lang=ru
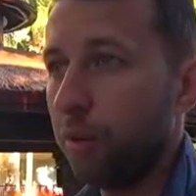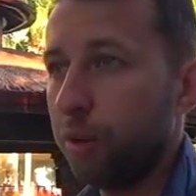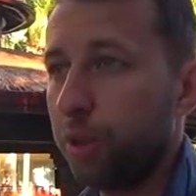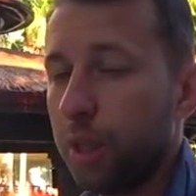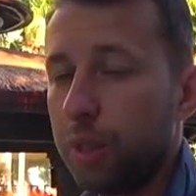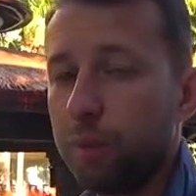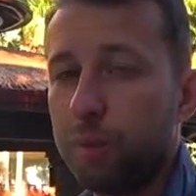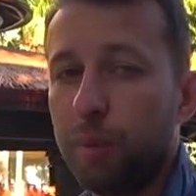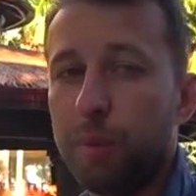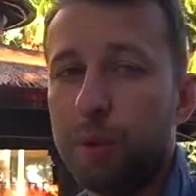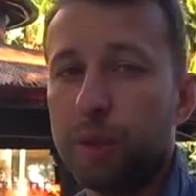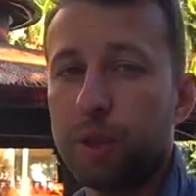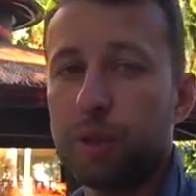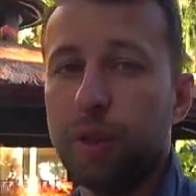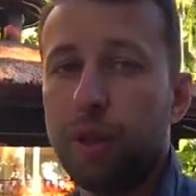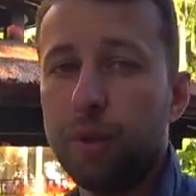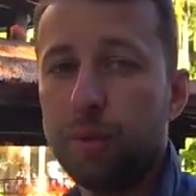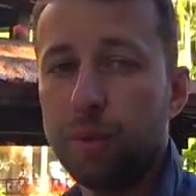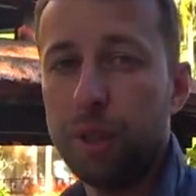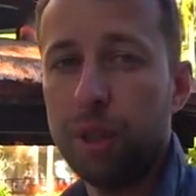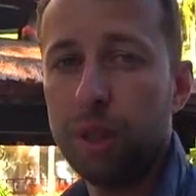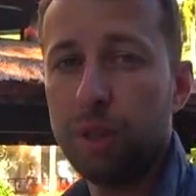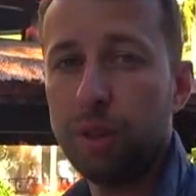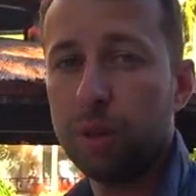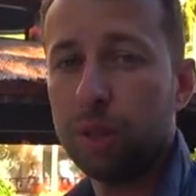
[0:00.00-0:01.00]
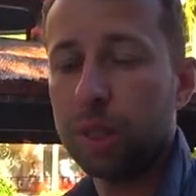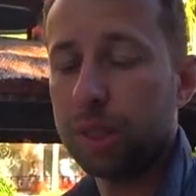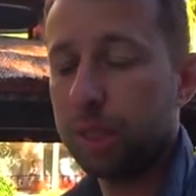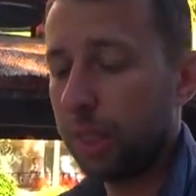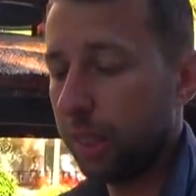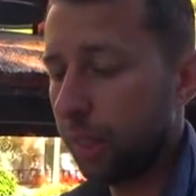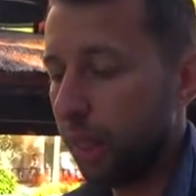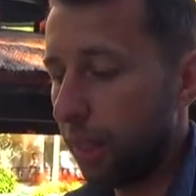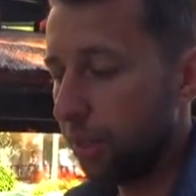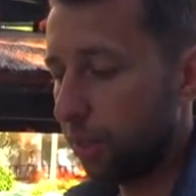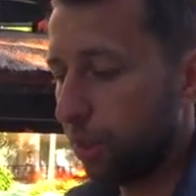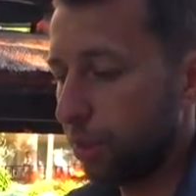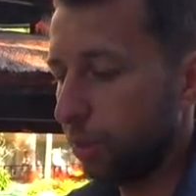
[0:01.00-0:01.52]
Вот сейчас мы проживаем здесь, у нас
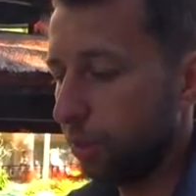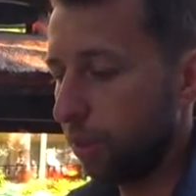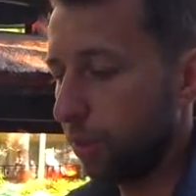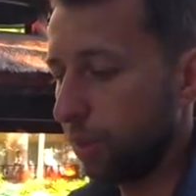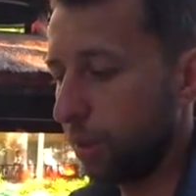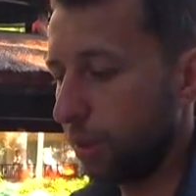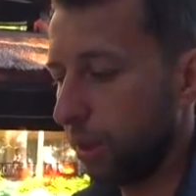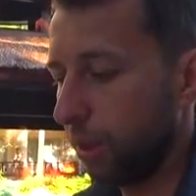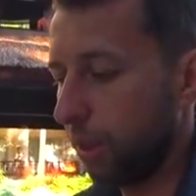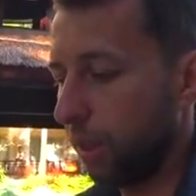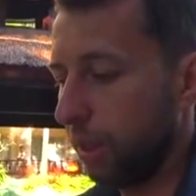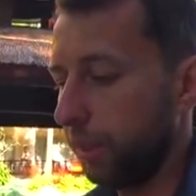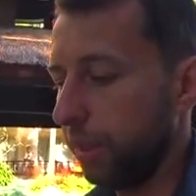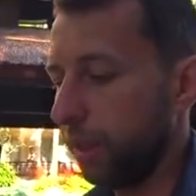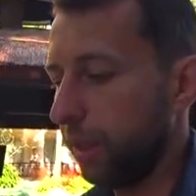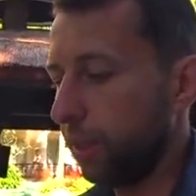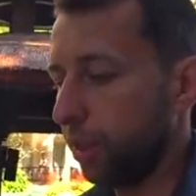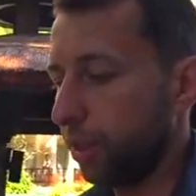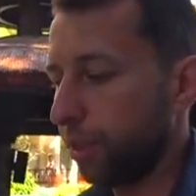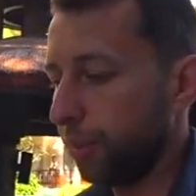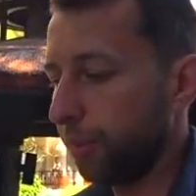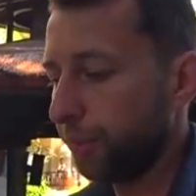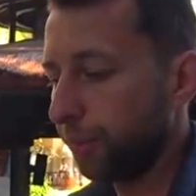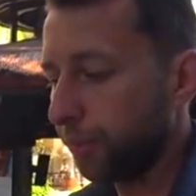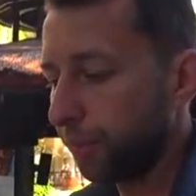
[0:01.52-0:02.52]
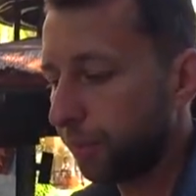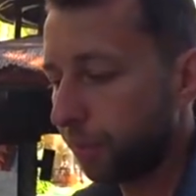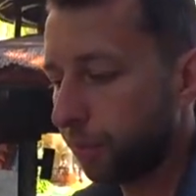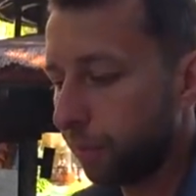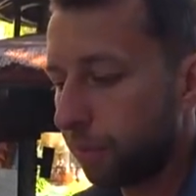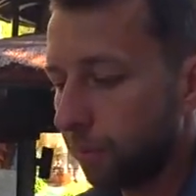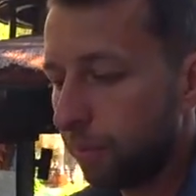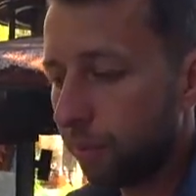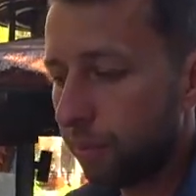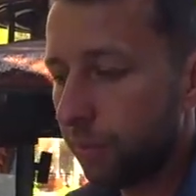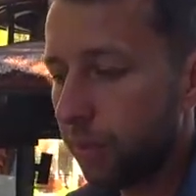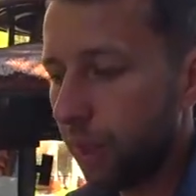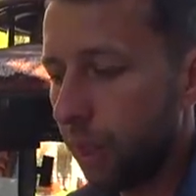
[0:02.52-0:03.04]
заканчивается наш
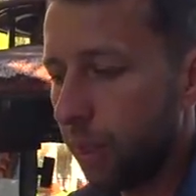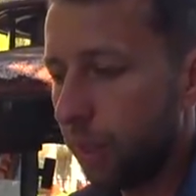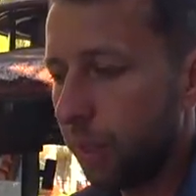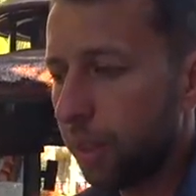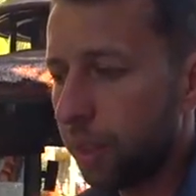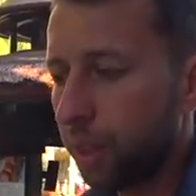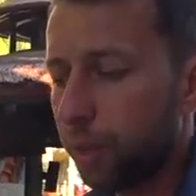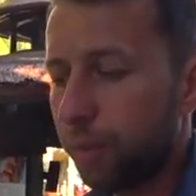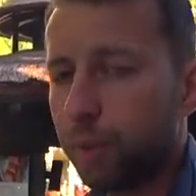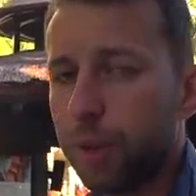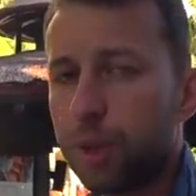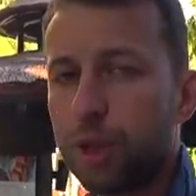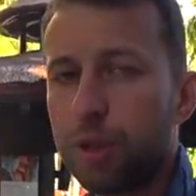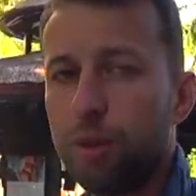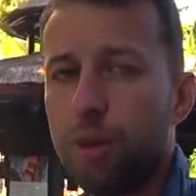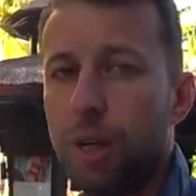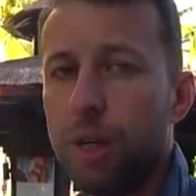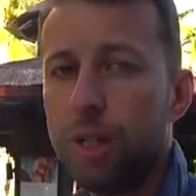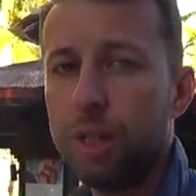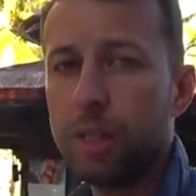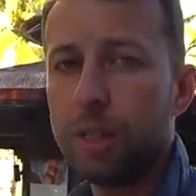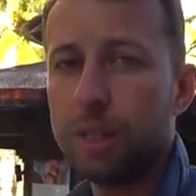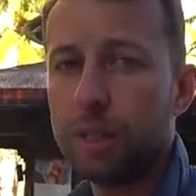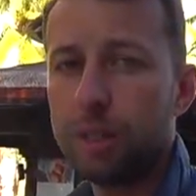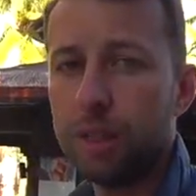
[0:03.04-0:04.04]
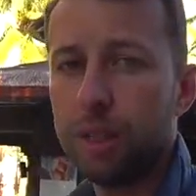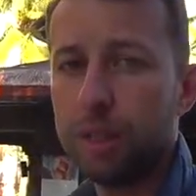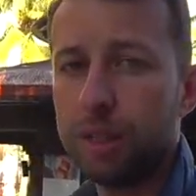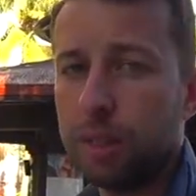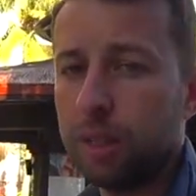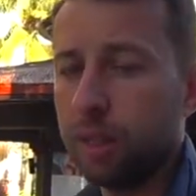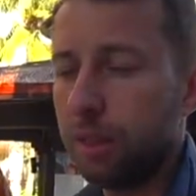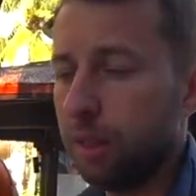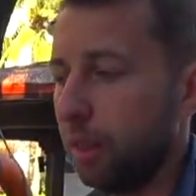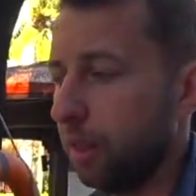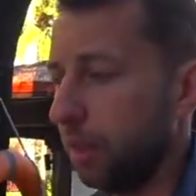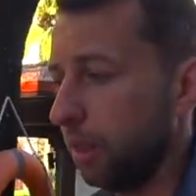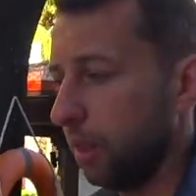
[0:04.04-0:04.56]
наше проживание здесь
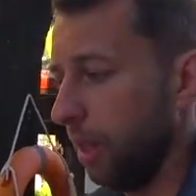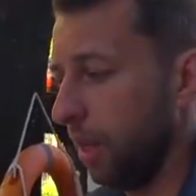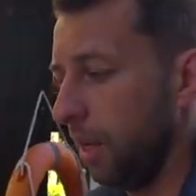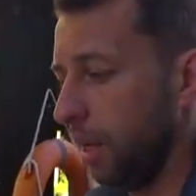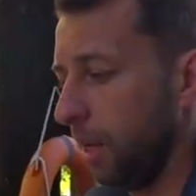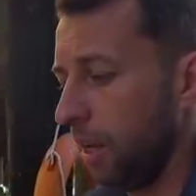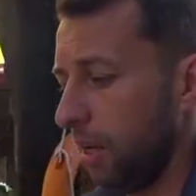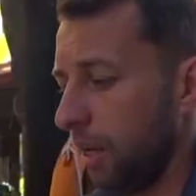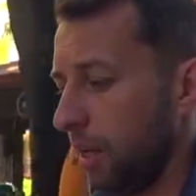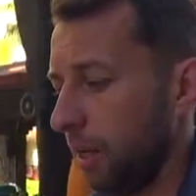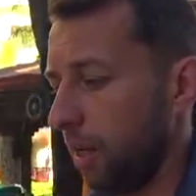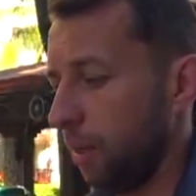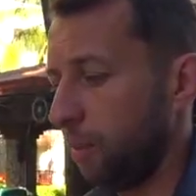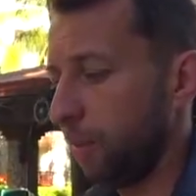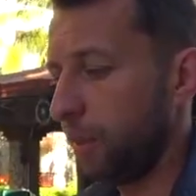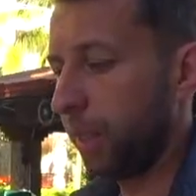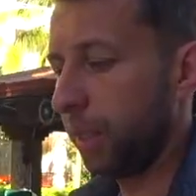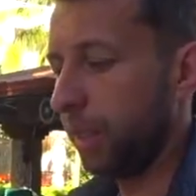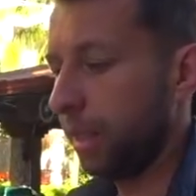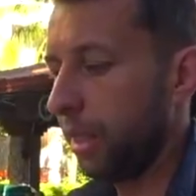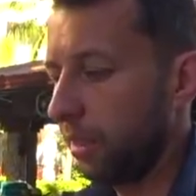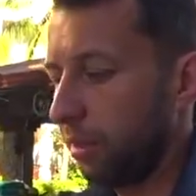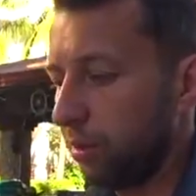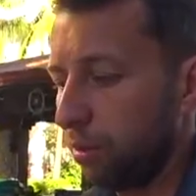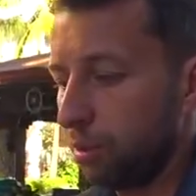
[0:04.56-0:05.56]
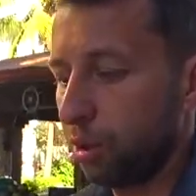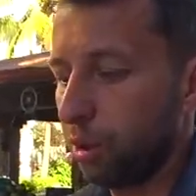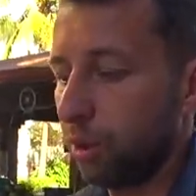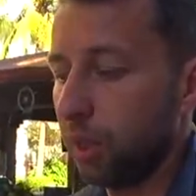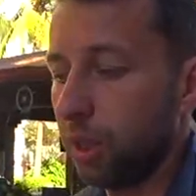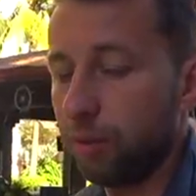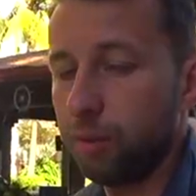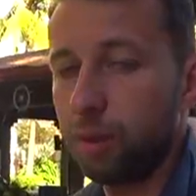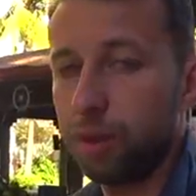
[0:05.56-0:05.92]
и а, продлять уже нет